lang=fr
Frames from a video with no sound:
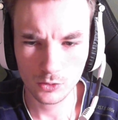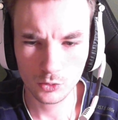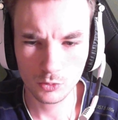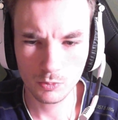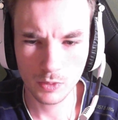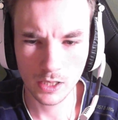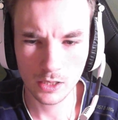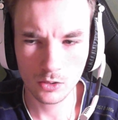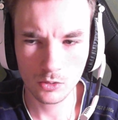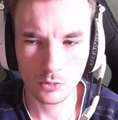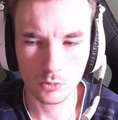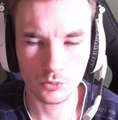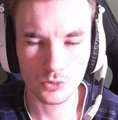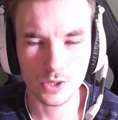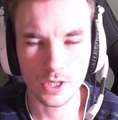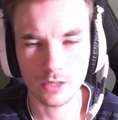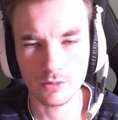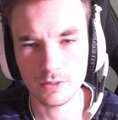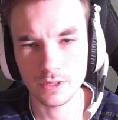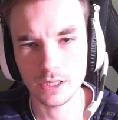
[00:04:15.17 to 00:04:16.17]
du ballon,
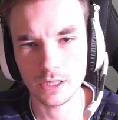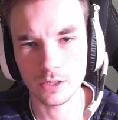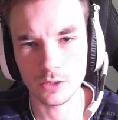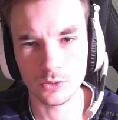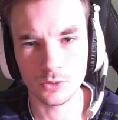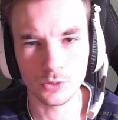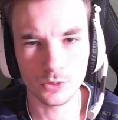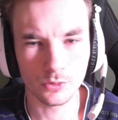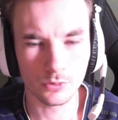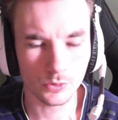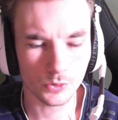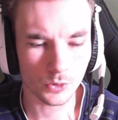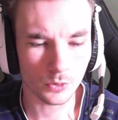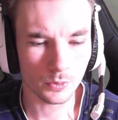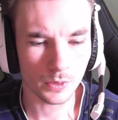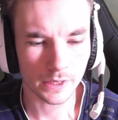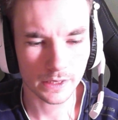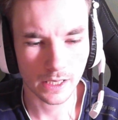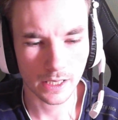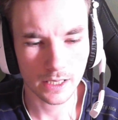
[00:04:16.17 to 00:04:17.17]
vous avez
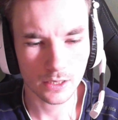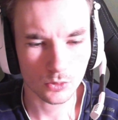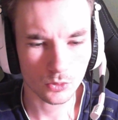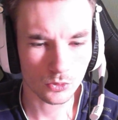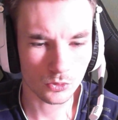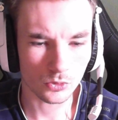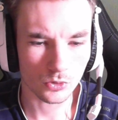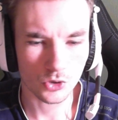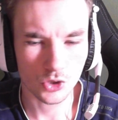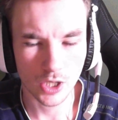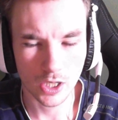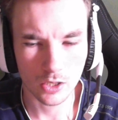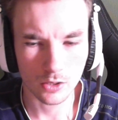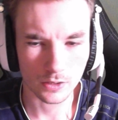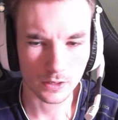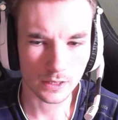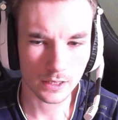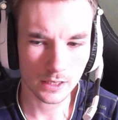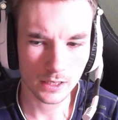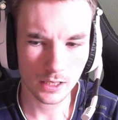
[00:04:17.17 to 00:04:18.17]
deux mitraillettes, une de
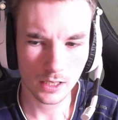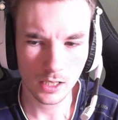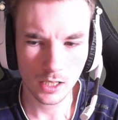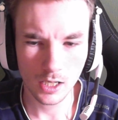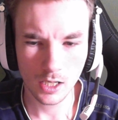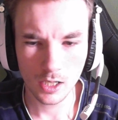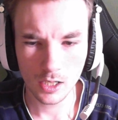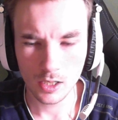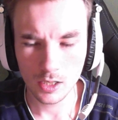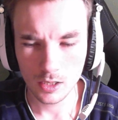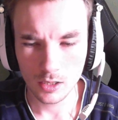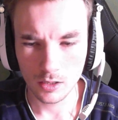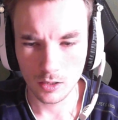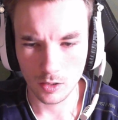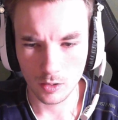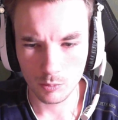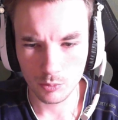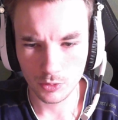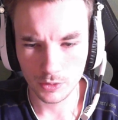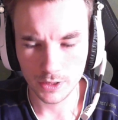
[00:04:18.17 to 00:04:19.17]
chaque côté
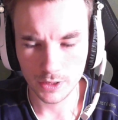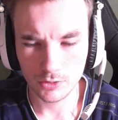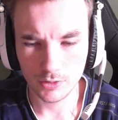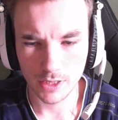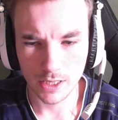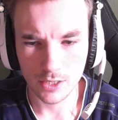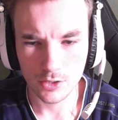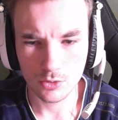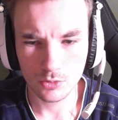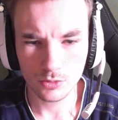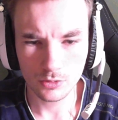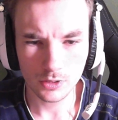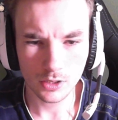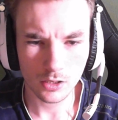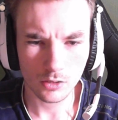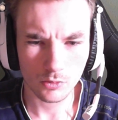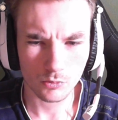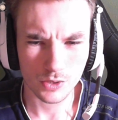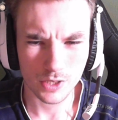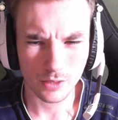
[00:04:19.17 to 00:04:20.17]
euh, pour nettoyer la
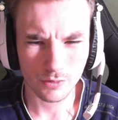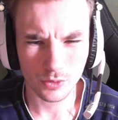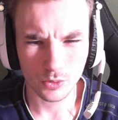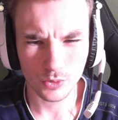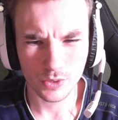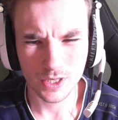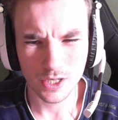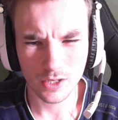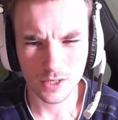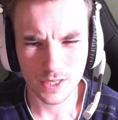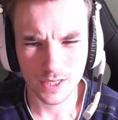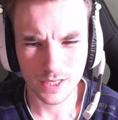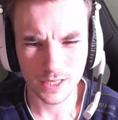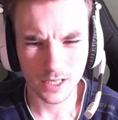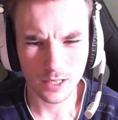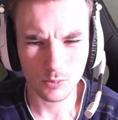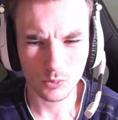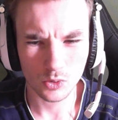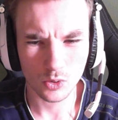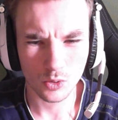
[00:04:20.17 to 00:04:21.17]
zone. Vous avez aussi un
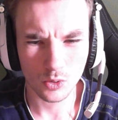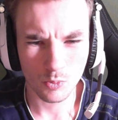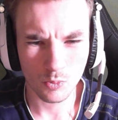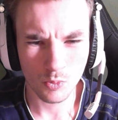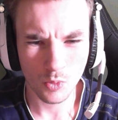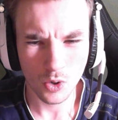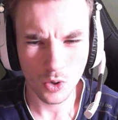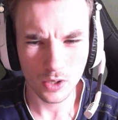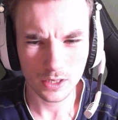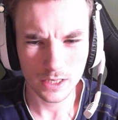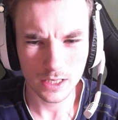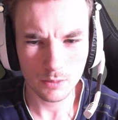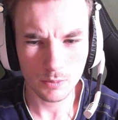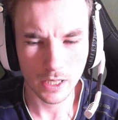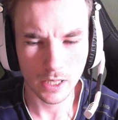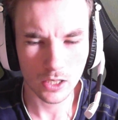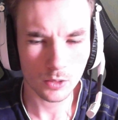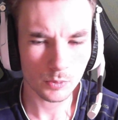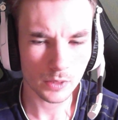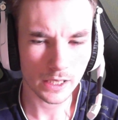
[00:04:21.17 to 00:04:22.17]
système de
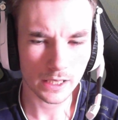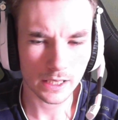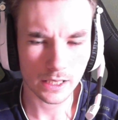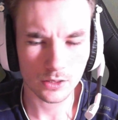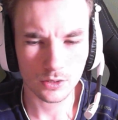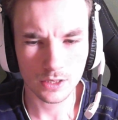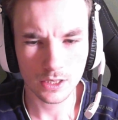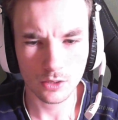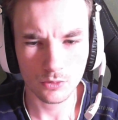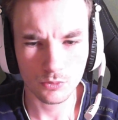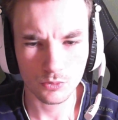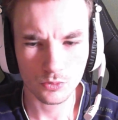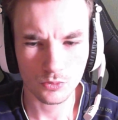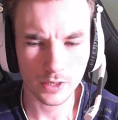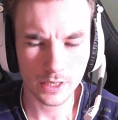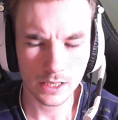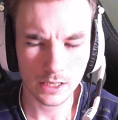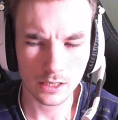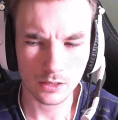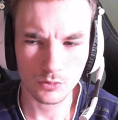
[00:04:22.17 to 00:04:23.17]
mortier, bah, comme la canonnière,
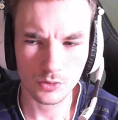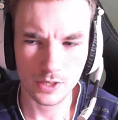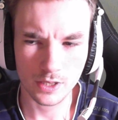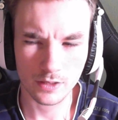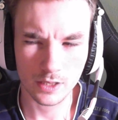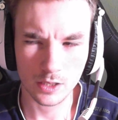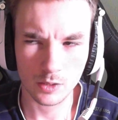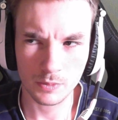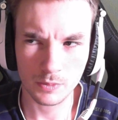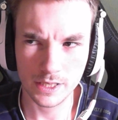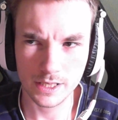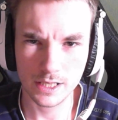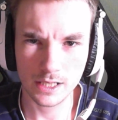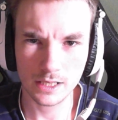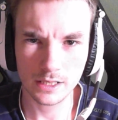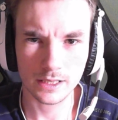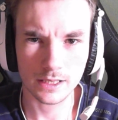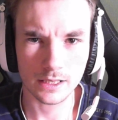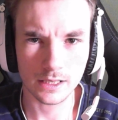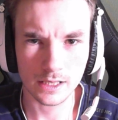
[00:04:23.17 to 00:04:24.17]
vous voyez, là vous avez le
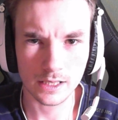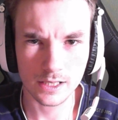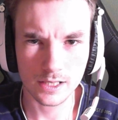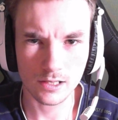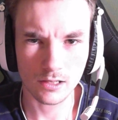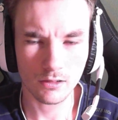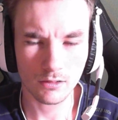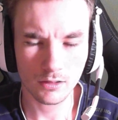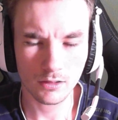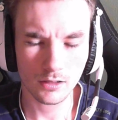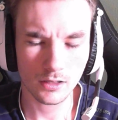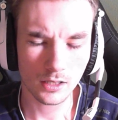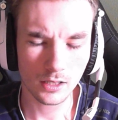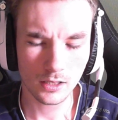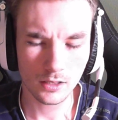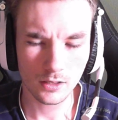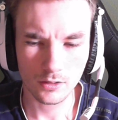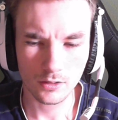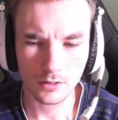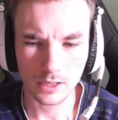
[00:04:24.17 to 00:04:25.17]
missile qui descend.
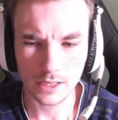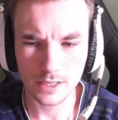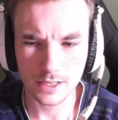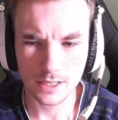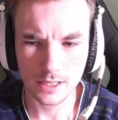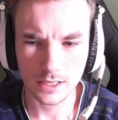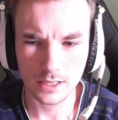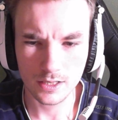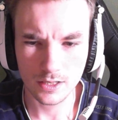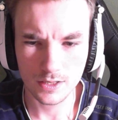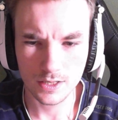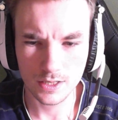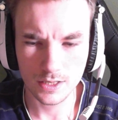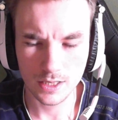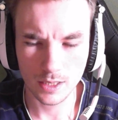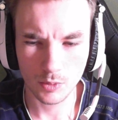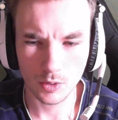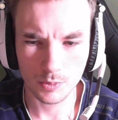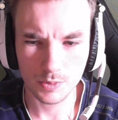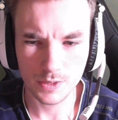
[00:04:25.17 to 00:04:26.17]
Voilà, c'est un
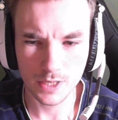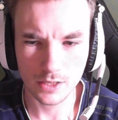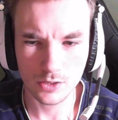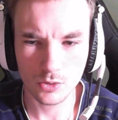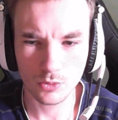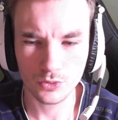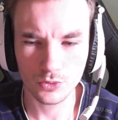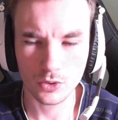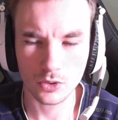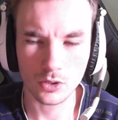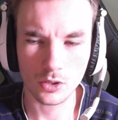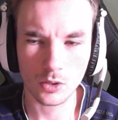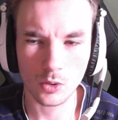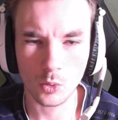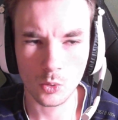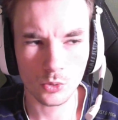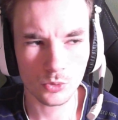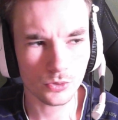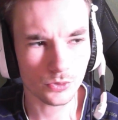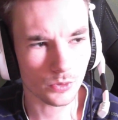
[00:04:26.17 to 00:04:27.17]
système comme ça, sauf
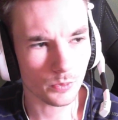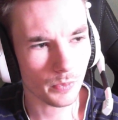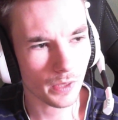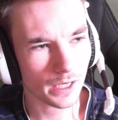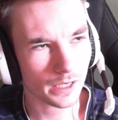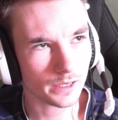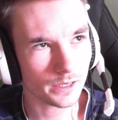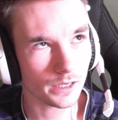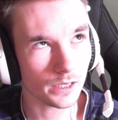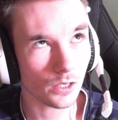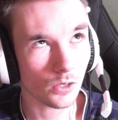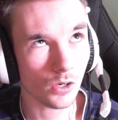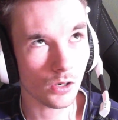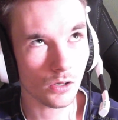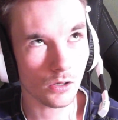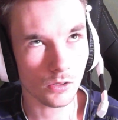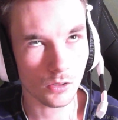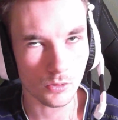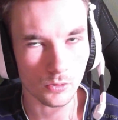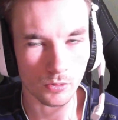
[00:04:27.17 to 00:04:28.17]
que au lieu de partir
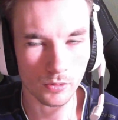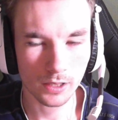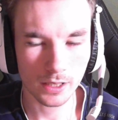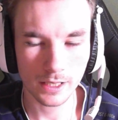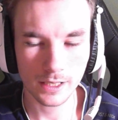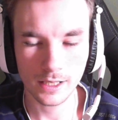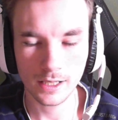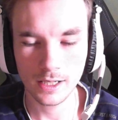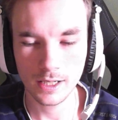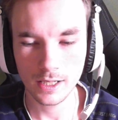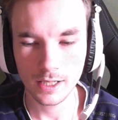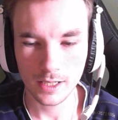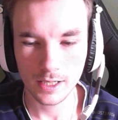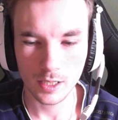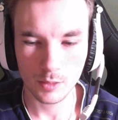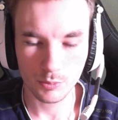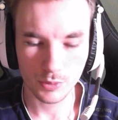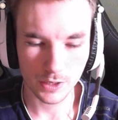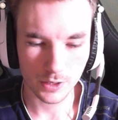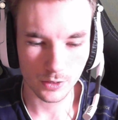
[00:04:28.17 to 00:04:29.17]
euh, loin
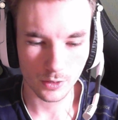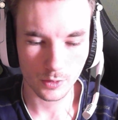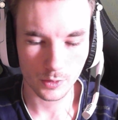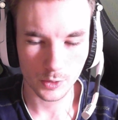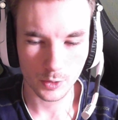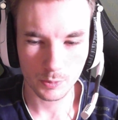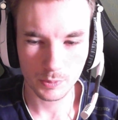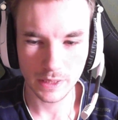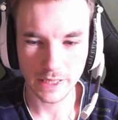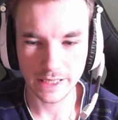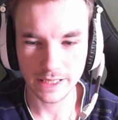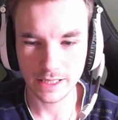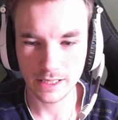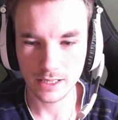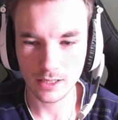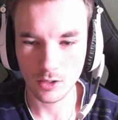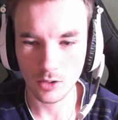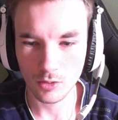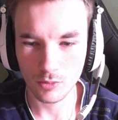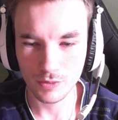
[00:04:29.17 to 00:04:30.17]
et puis de, de
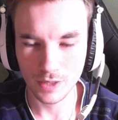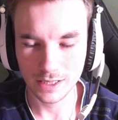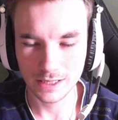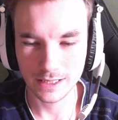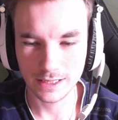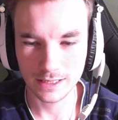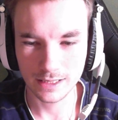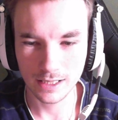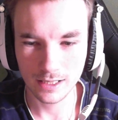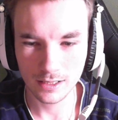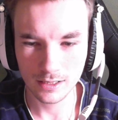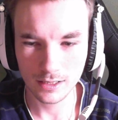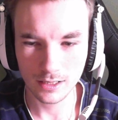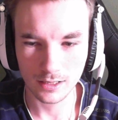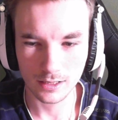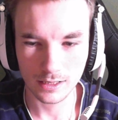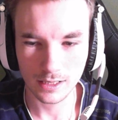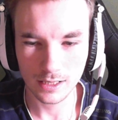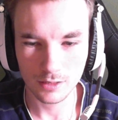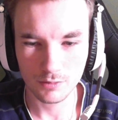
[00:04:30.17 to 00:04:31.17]
piquer en
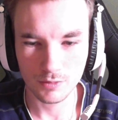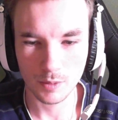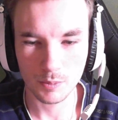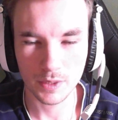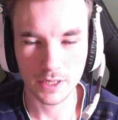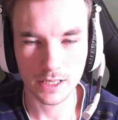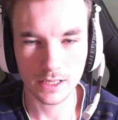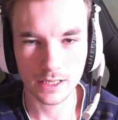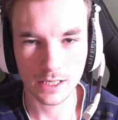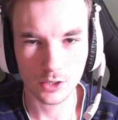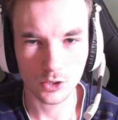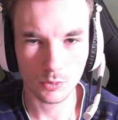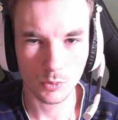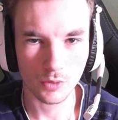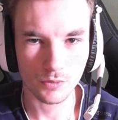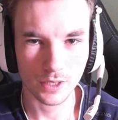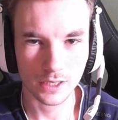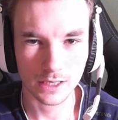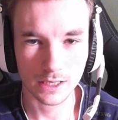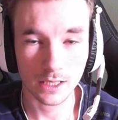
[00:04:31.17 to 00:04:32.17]
vertical, là il va piquer
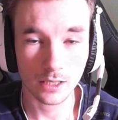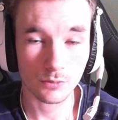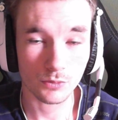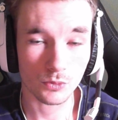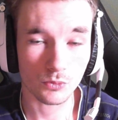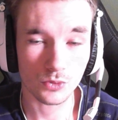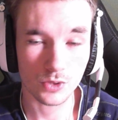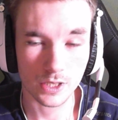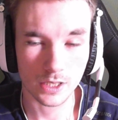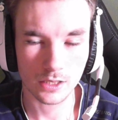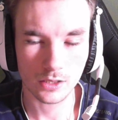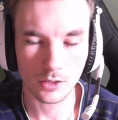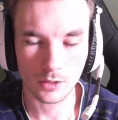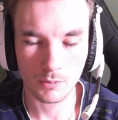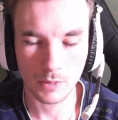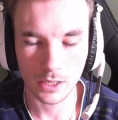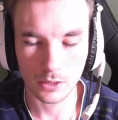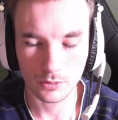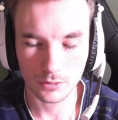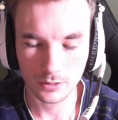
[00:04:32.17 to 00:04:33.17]
directement en vertical vu que vous
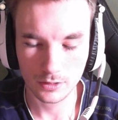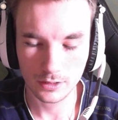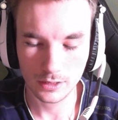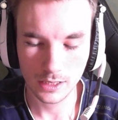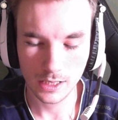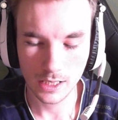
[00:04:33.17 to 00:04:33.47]
êtes dans le ballon.